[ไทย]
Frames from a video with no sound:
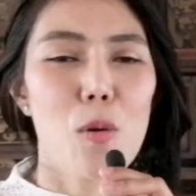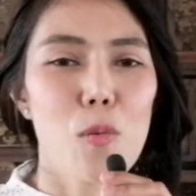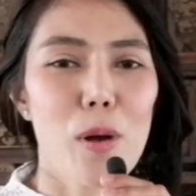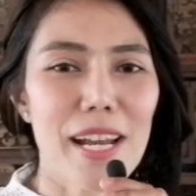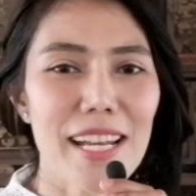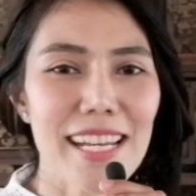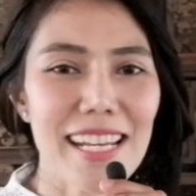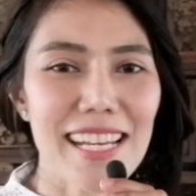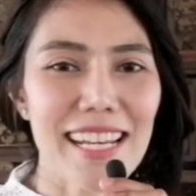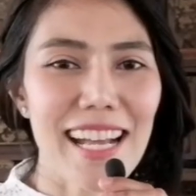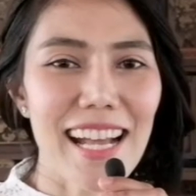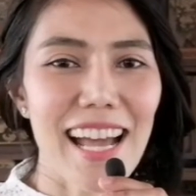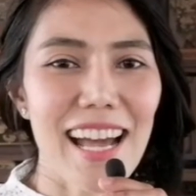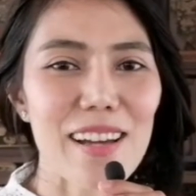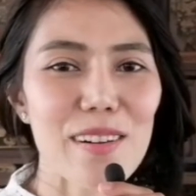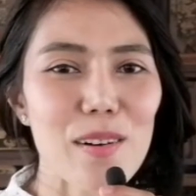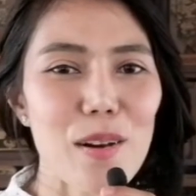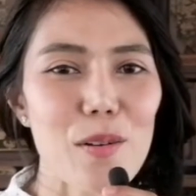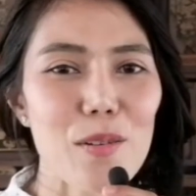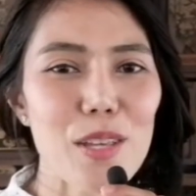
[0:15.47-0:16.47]
วันนี้นะคะ
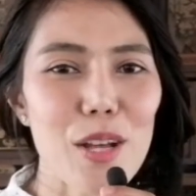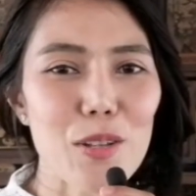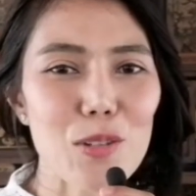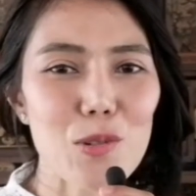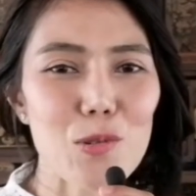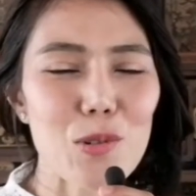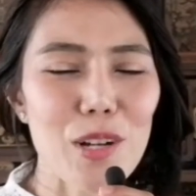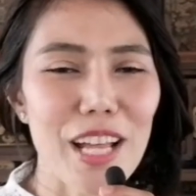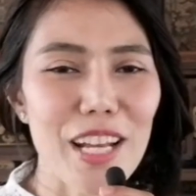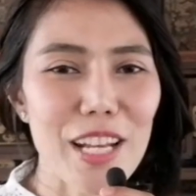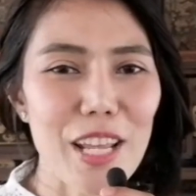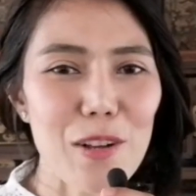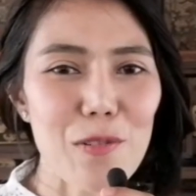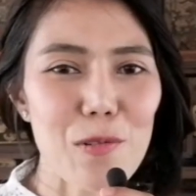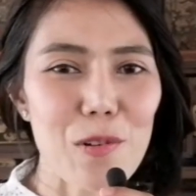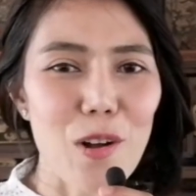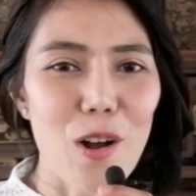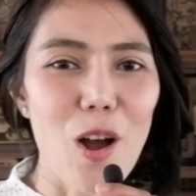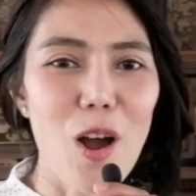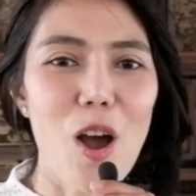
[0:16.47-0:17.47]
เรายังอยู่กันใน
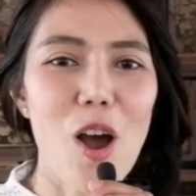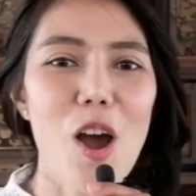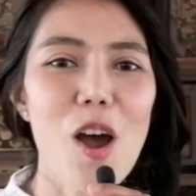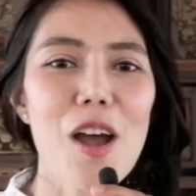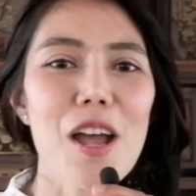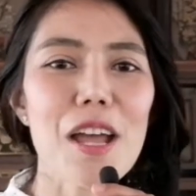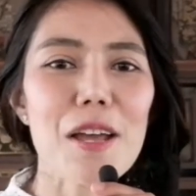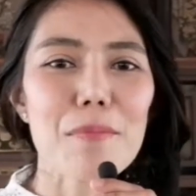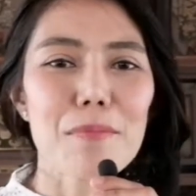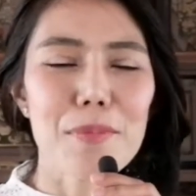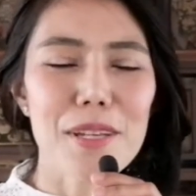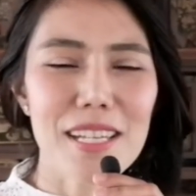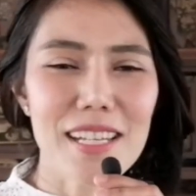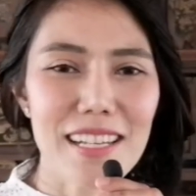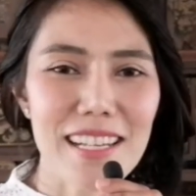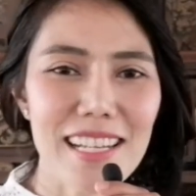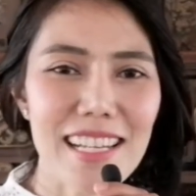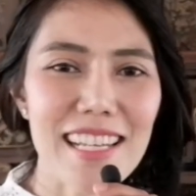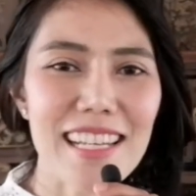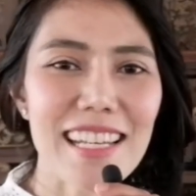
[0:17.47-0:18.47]
หัวข้อพิ
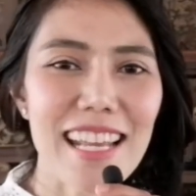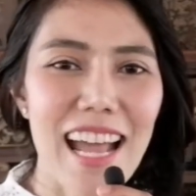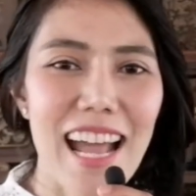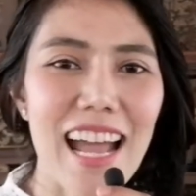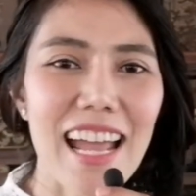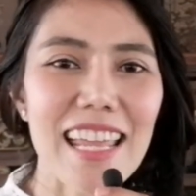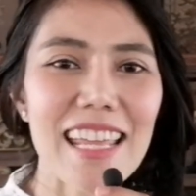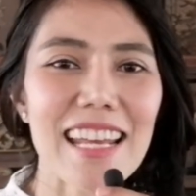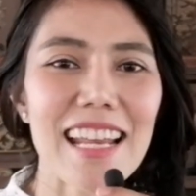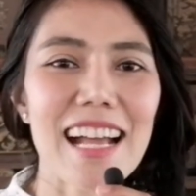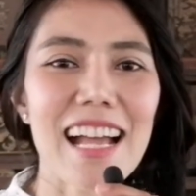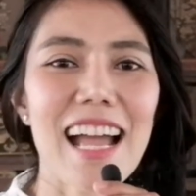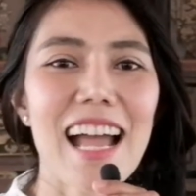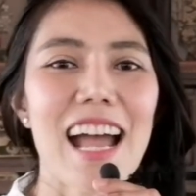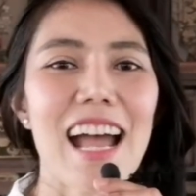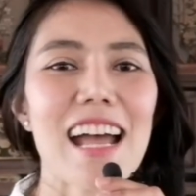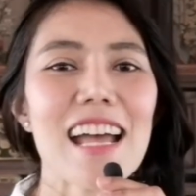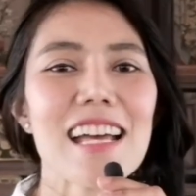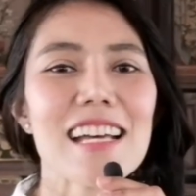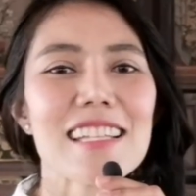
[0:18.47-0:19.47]
ธีไทยนะ
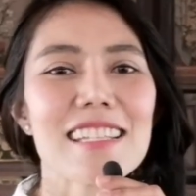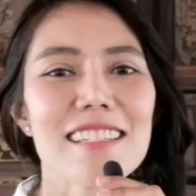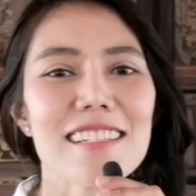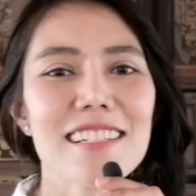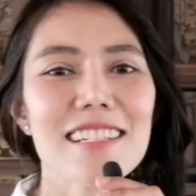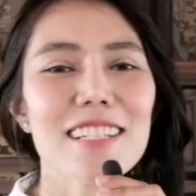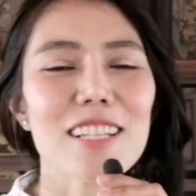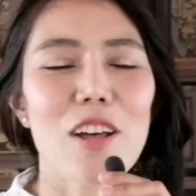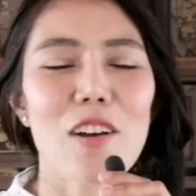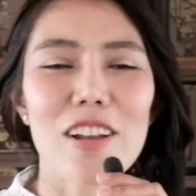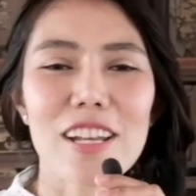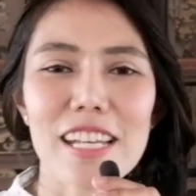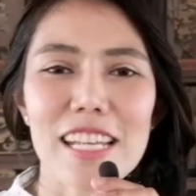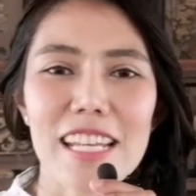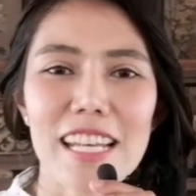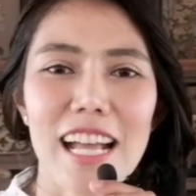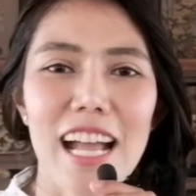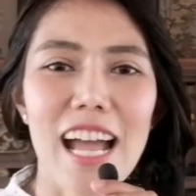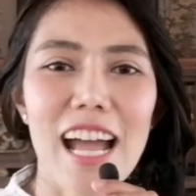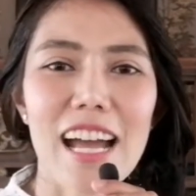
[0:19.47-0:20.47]
คะซึ่งตอน
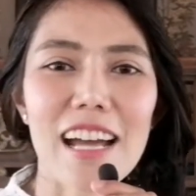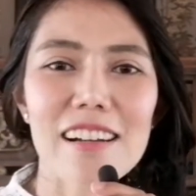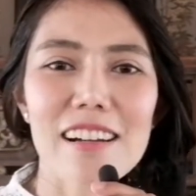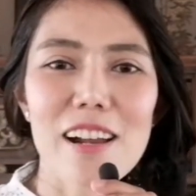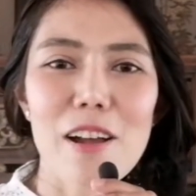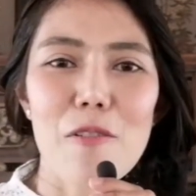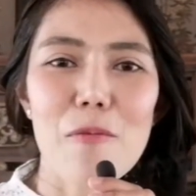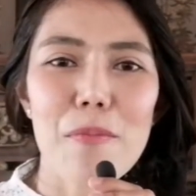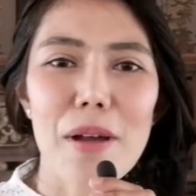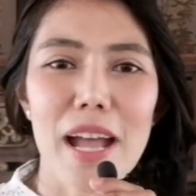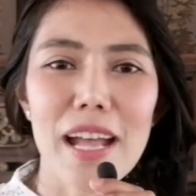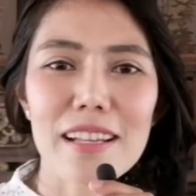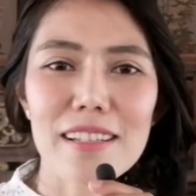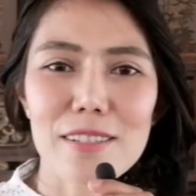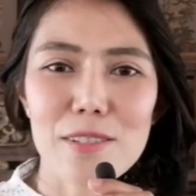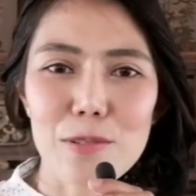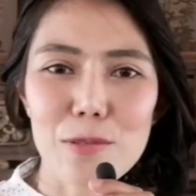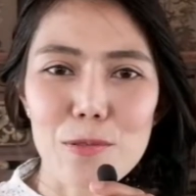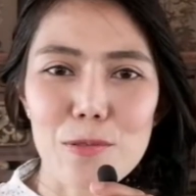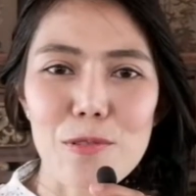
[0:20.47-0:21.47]
นี้นะคะเรามา
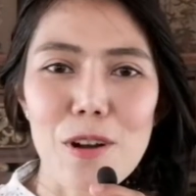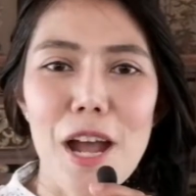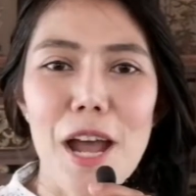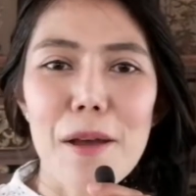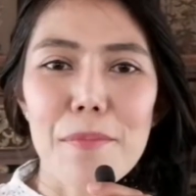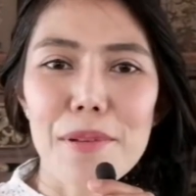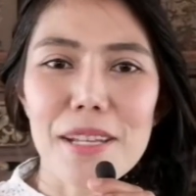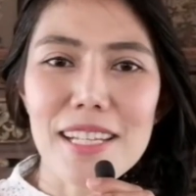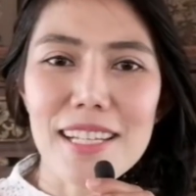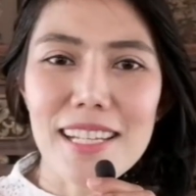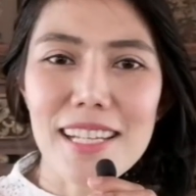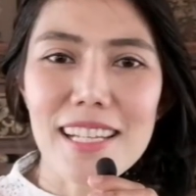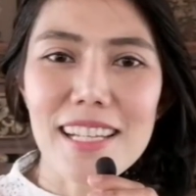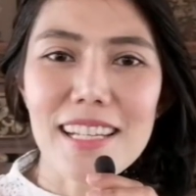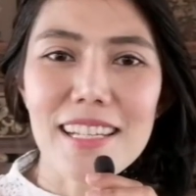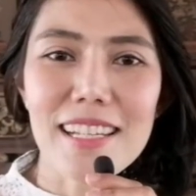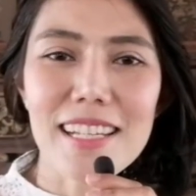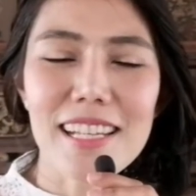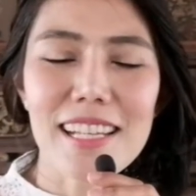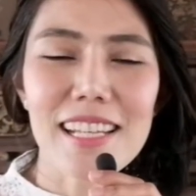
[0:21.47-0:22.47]
สู่พิธี
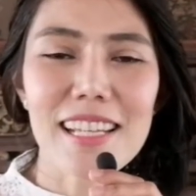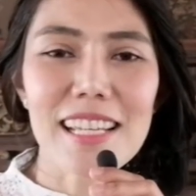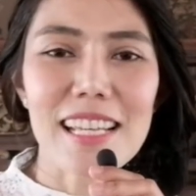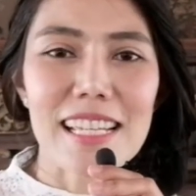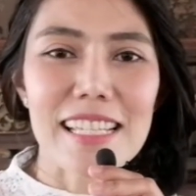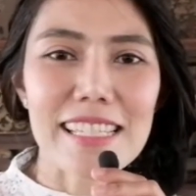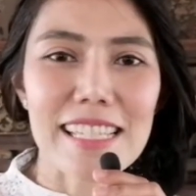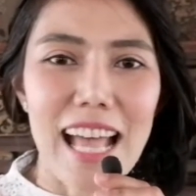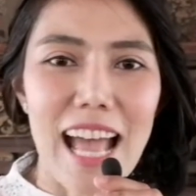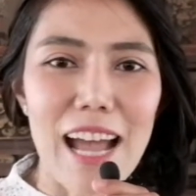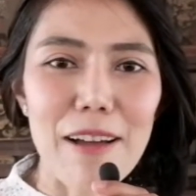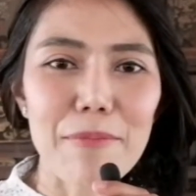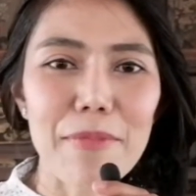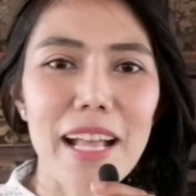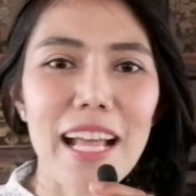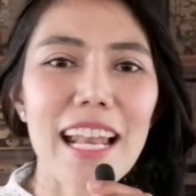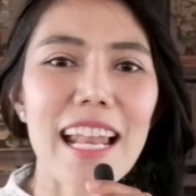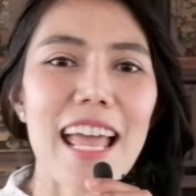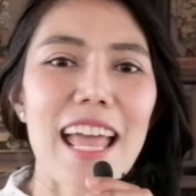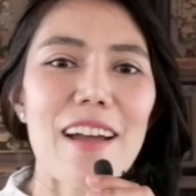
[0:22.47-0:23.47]
ที่สาม
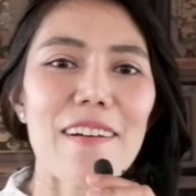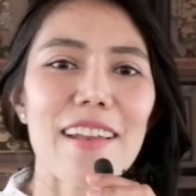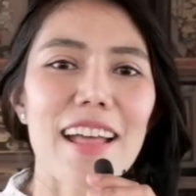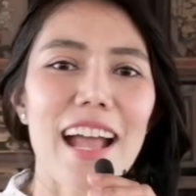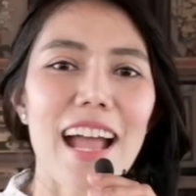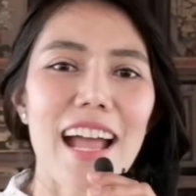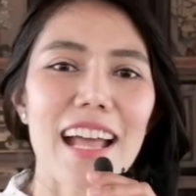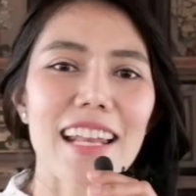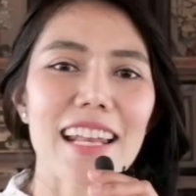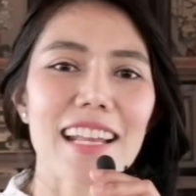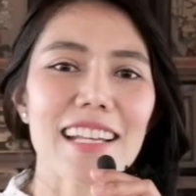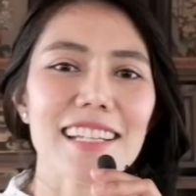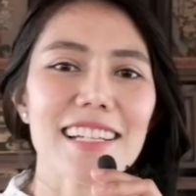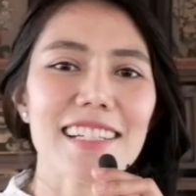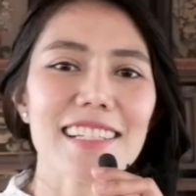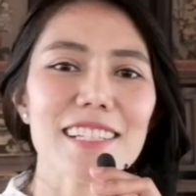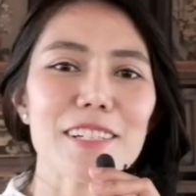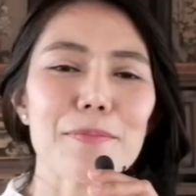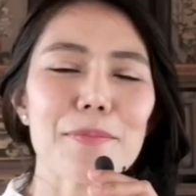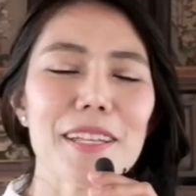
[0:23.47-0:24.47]
กันแล้วนะคะนั่นก็
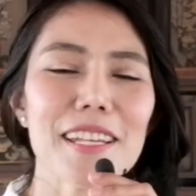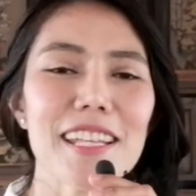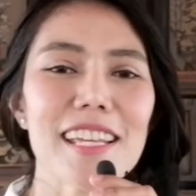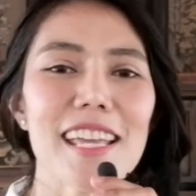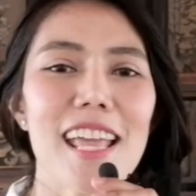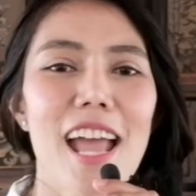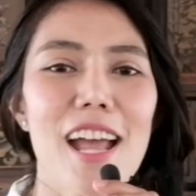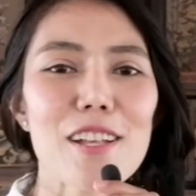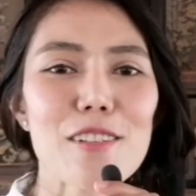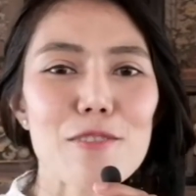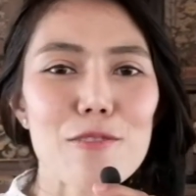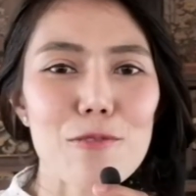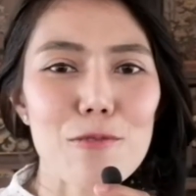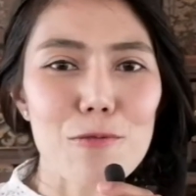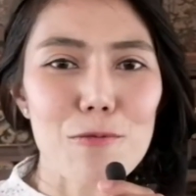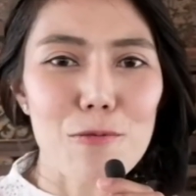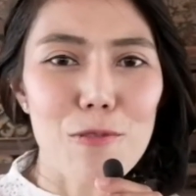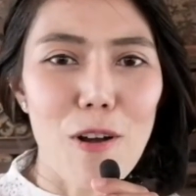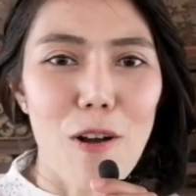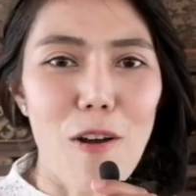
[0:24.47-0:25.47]
คือพิธี
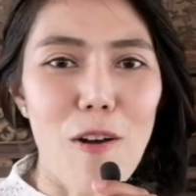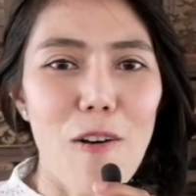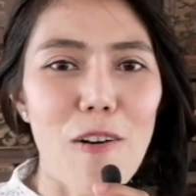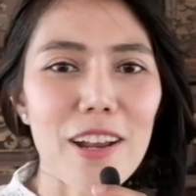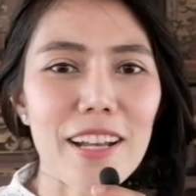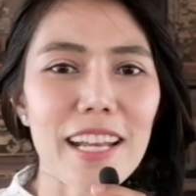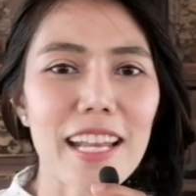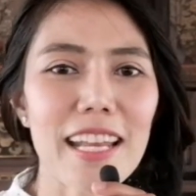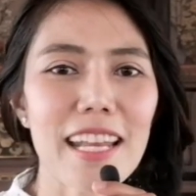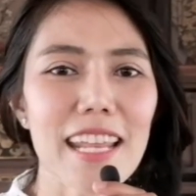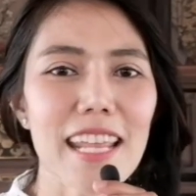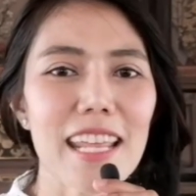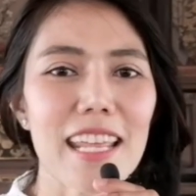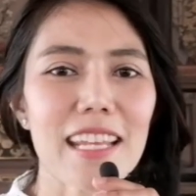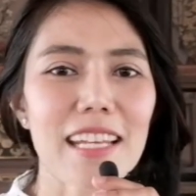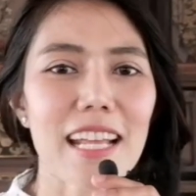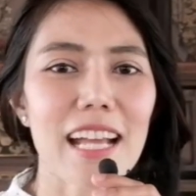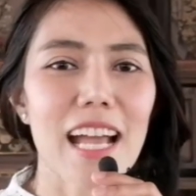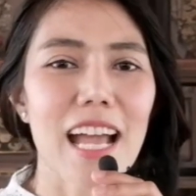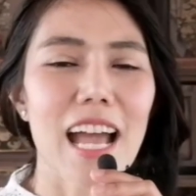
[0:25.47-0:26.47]
สู่ขอนั่นเอง
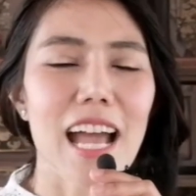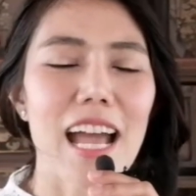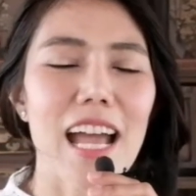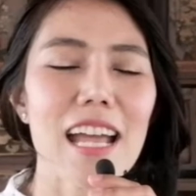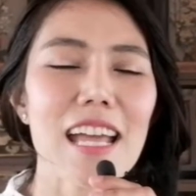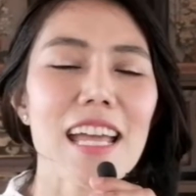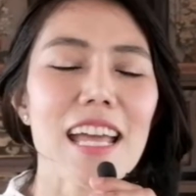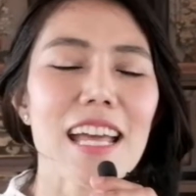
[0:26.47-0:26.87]
นะคะ